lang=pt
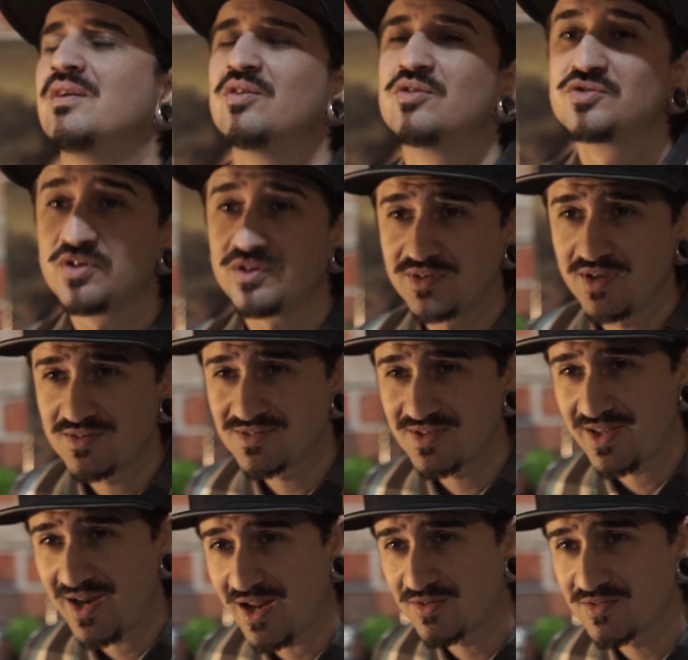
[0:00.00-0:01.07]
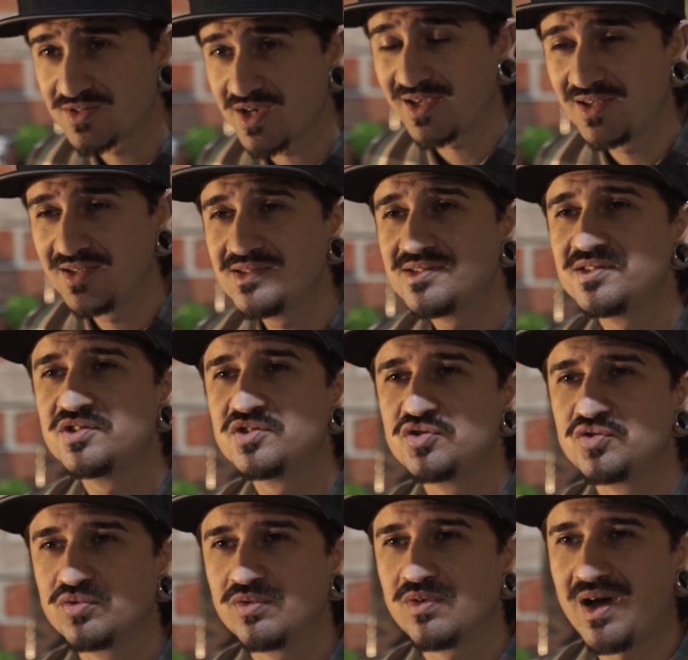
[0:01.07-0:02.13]
O sorteio será no dia 15 de
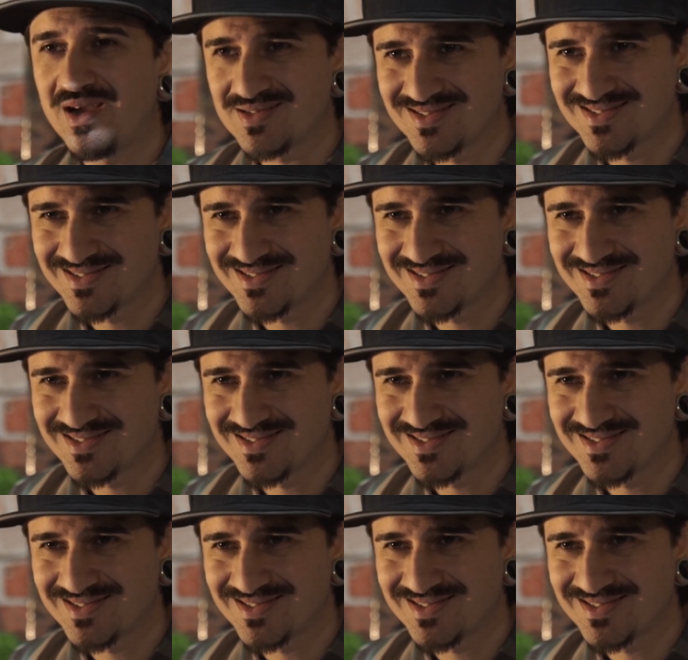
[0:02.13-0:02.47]
julho às